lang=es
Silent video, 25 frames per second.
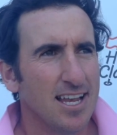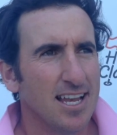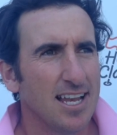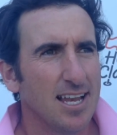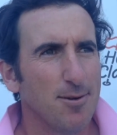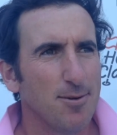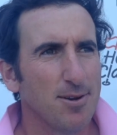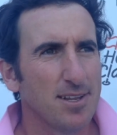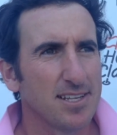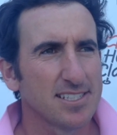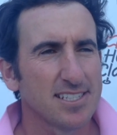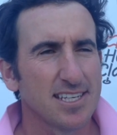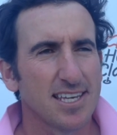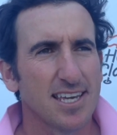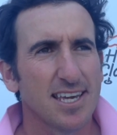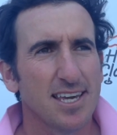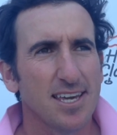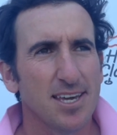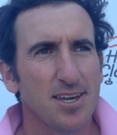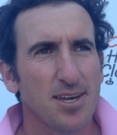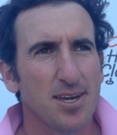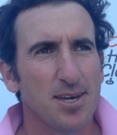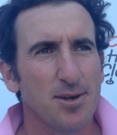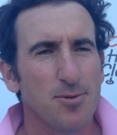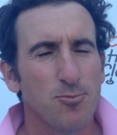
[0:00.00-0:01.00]
La verdad es
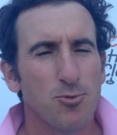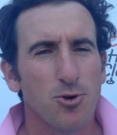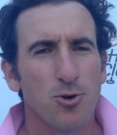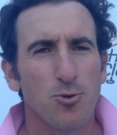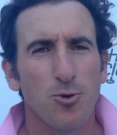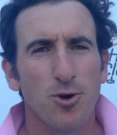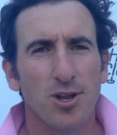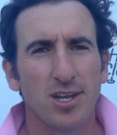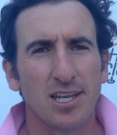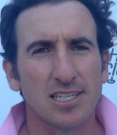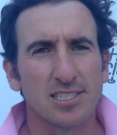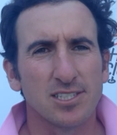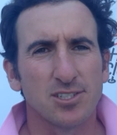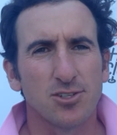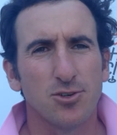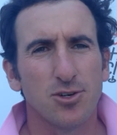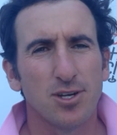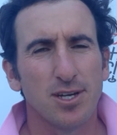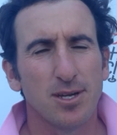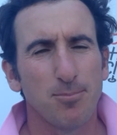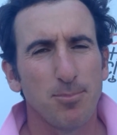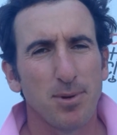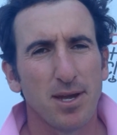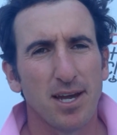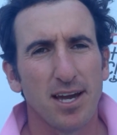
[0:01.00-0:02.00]
que muy buenas, ¿no?
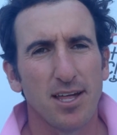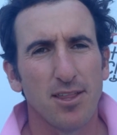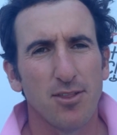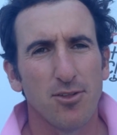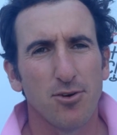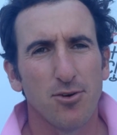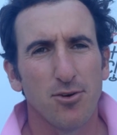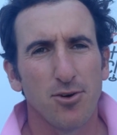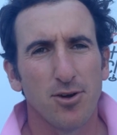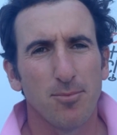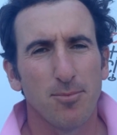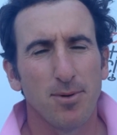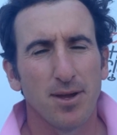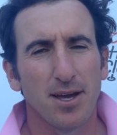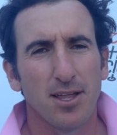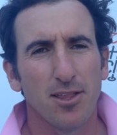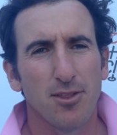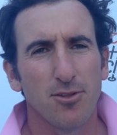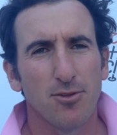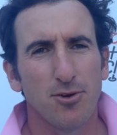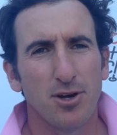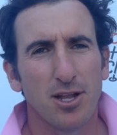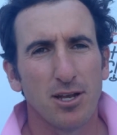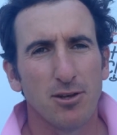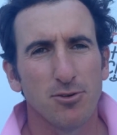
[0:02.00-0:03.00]
He pegado, he
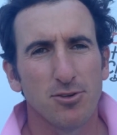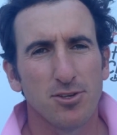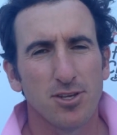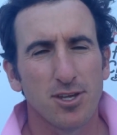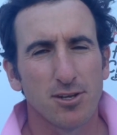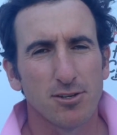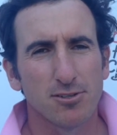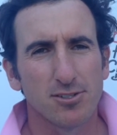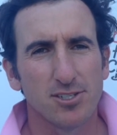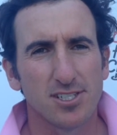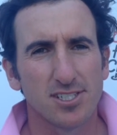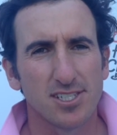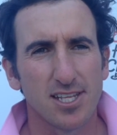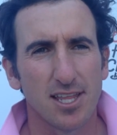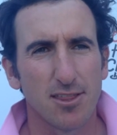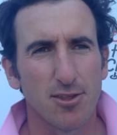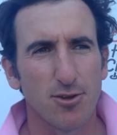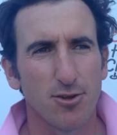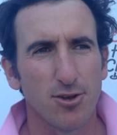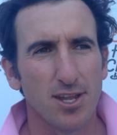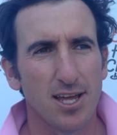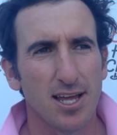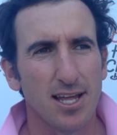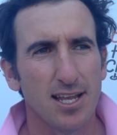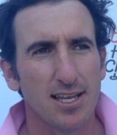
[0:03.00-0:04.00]
pegado a los hierros
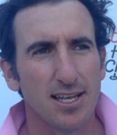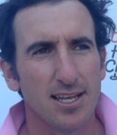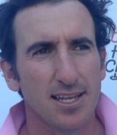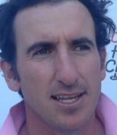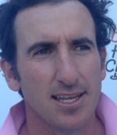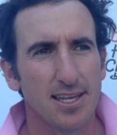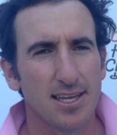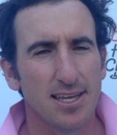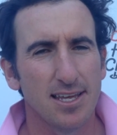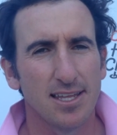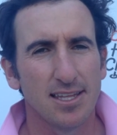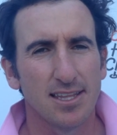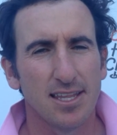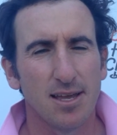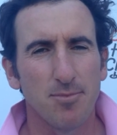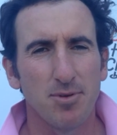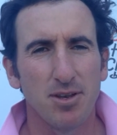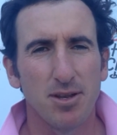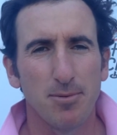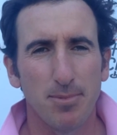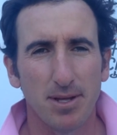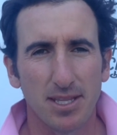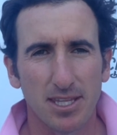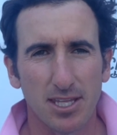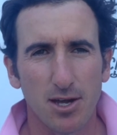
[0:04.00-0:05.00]
sensacional, eh,
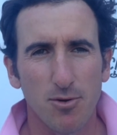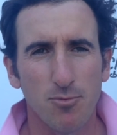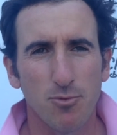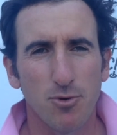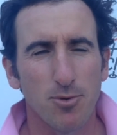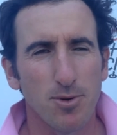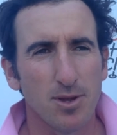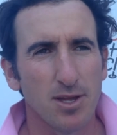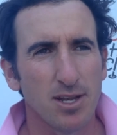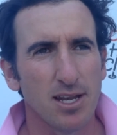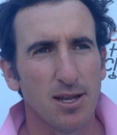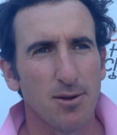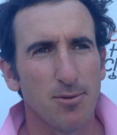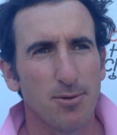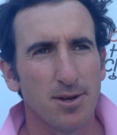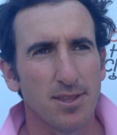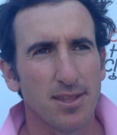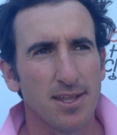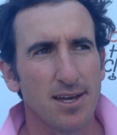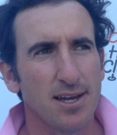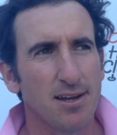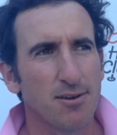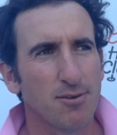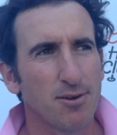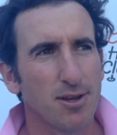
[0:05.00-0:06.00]
también he pateado muy bien, la
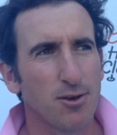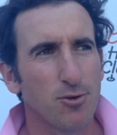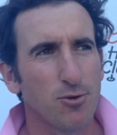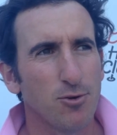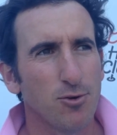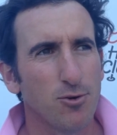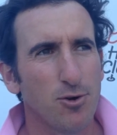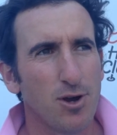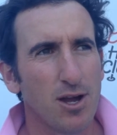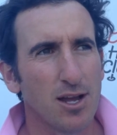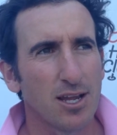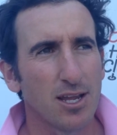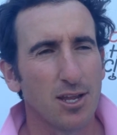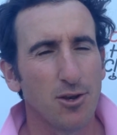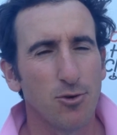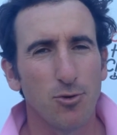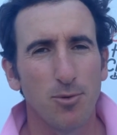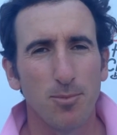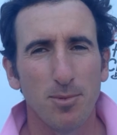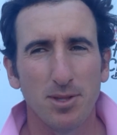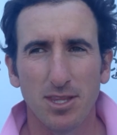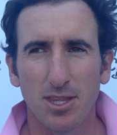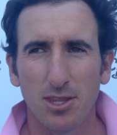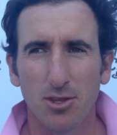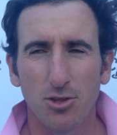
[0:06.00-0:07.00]
verdad, aunque no, aunque no
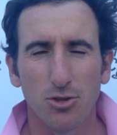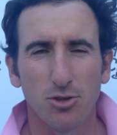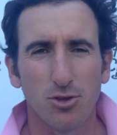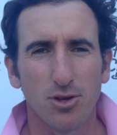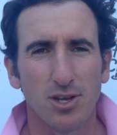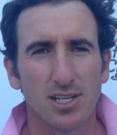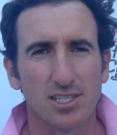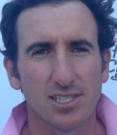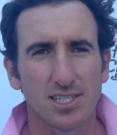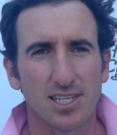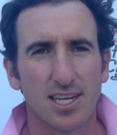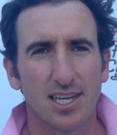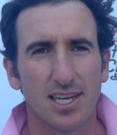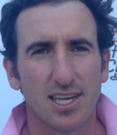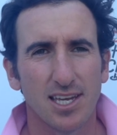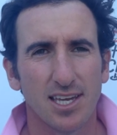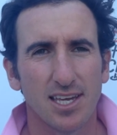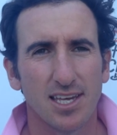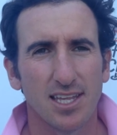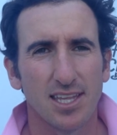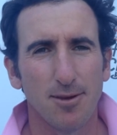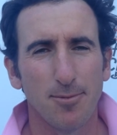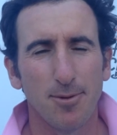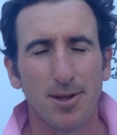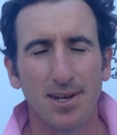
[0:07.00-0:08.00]
he metido todas las
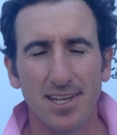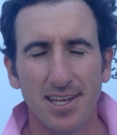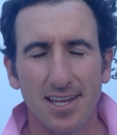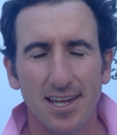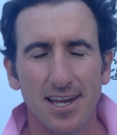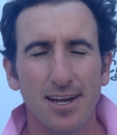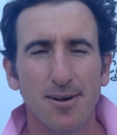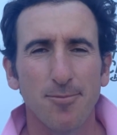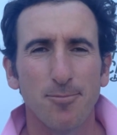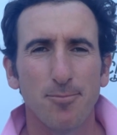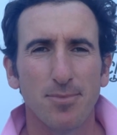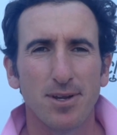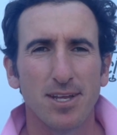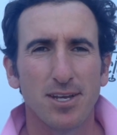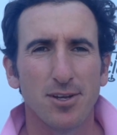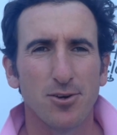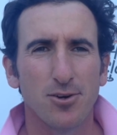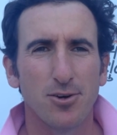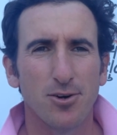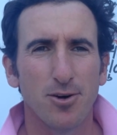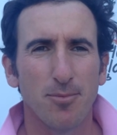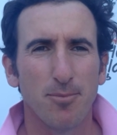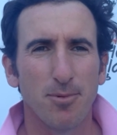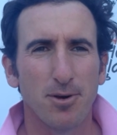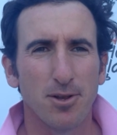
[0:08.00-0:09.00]
que debería,
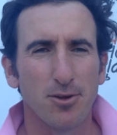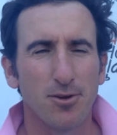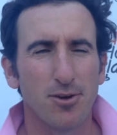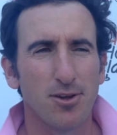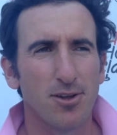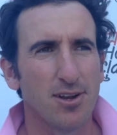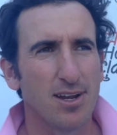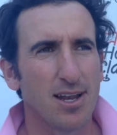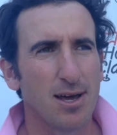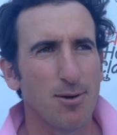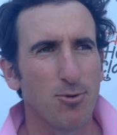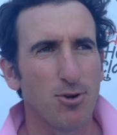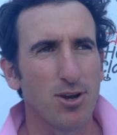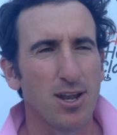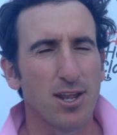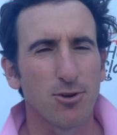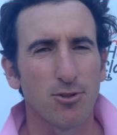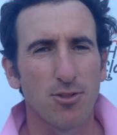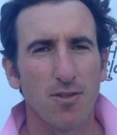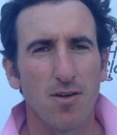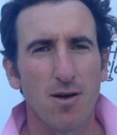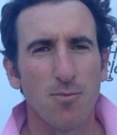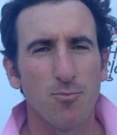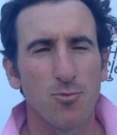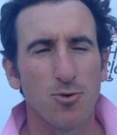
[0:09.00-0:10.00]
pero, pero la bola
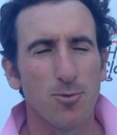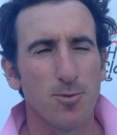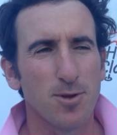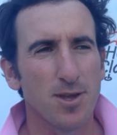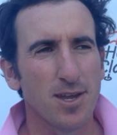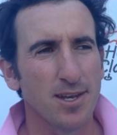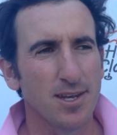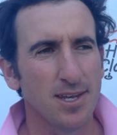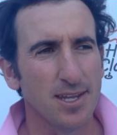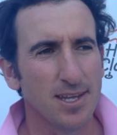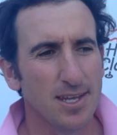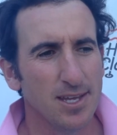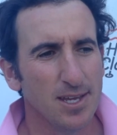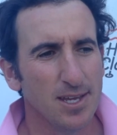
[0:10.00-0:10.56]
rodaba muy bien.